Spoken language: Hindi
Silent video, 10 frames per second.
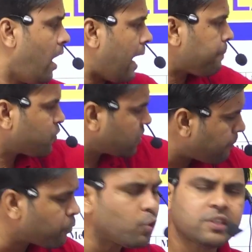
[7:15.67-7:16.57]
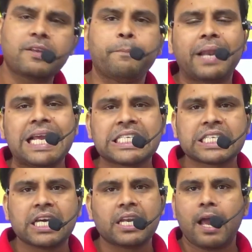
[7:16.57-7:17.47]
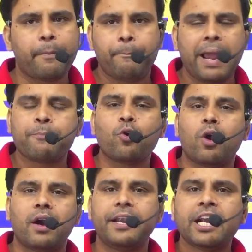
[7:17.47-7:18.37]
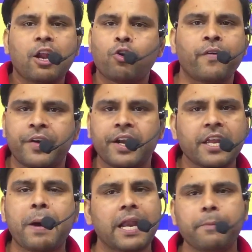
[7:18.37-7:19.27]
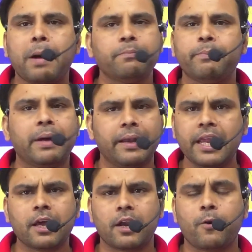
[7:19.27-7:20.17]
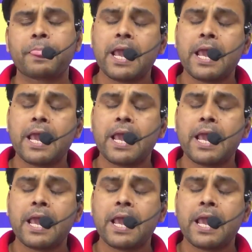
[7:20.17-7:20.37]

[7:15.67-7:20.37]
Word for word: अब सबको समराइज करके मैं आपको हंड्रेड आउट ऑफ हंड्रेड के बारे में बात नहीं कर रहा हूँ